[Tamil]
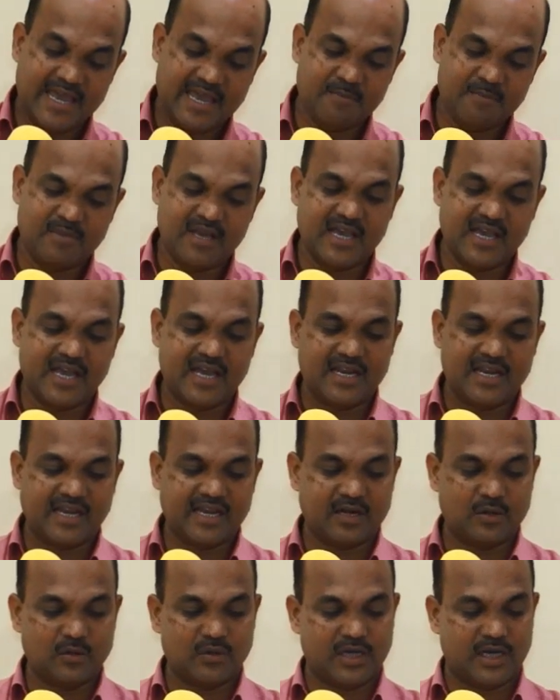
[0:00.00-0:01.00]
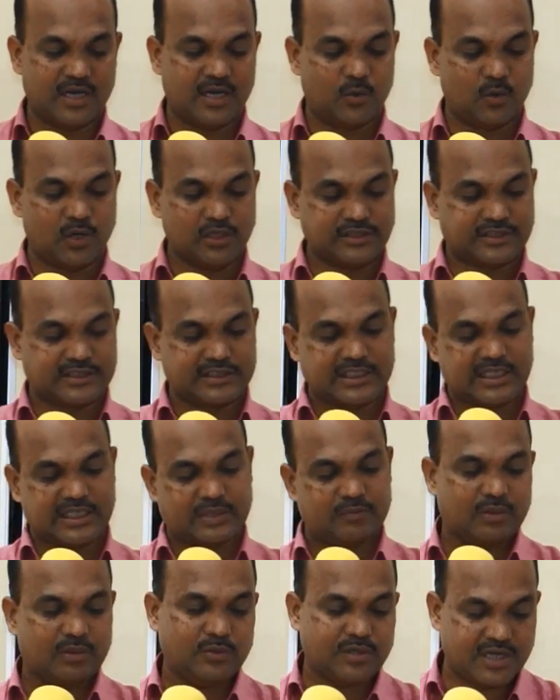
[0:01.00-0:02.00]
ஏமே நீங்கள்
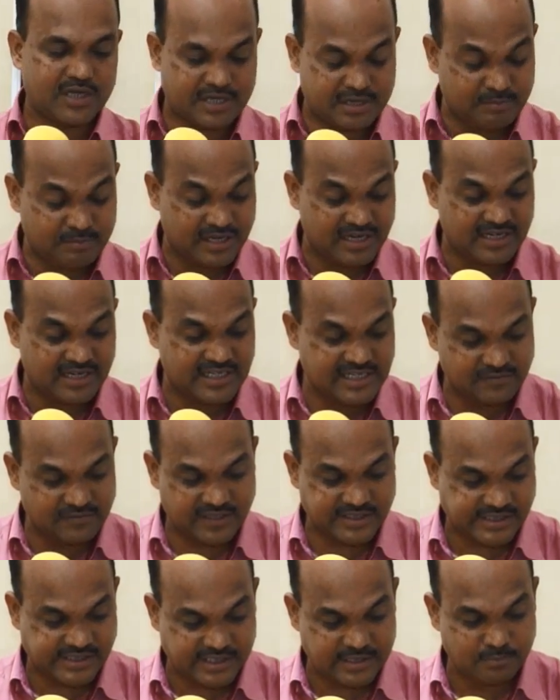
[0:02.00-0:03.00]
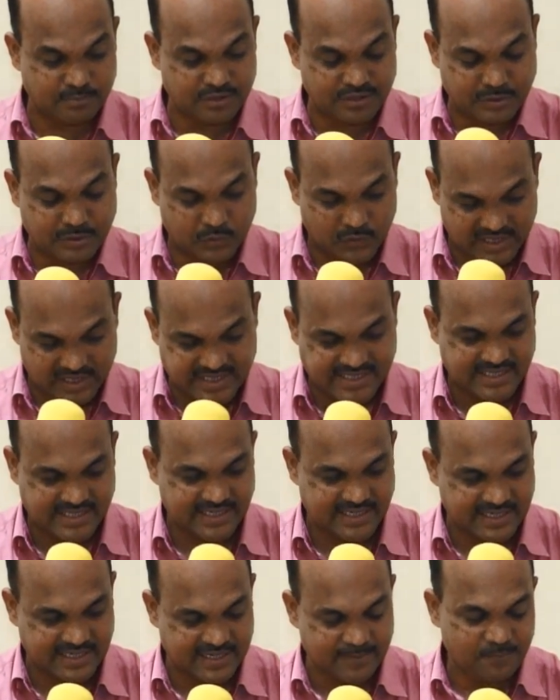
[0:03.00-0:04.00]
ஓசியாவில் ஒரு அருமையான வசனம் உண்டு
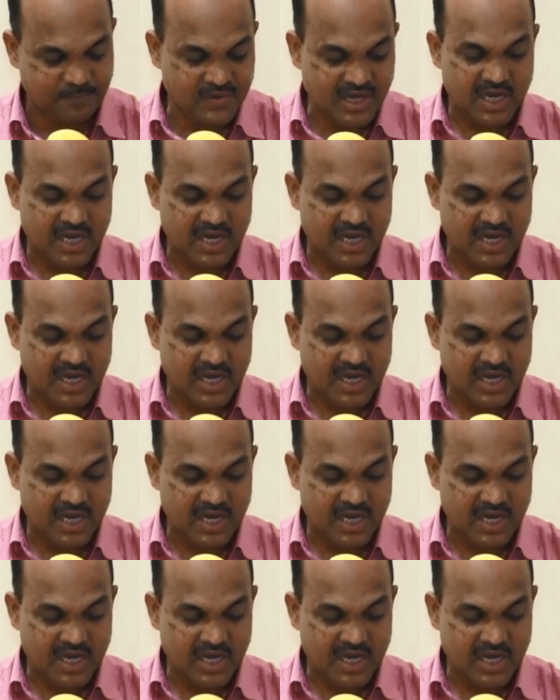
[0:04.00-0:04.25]
வாசியுங்கள்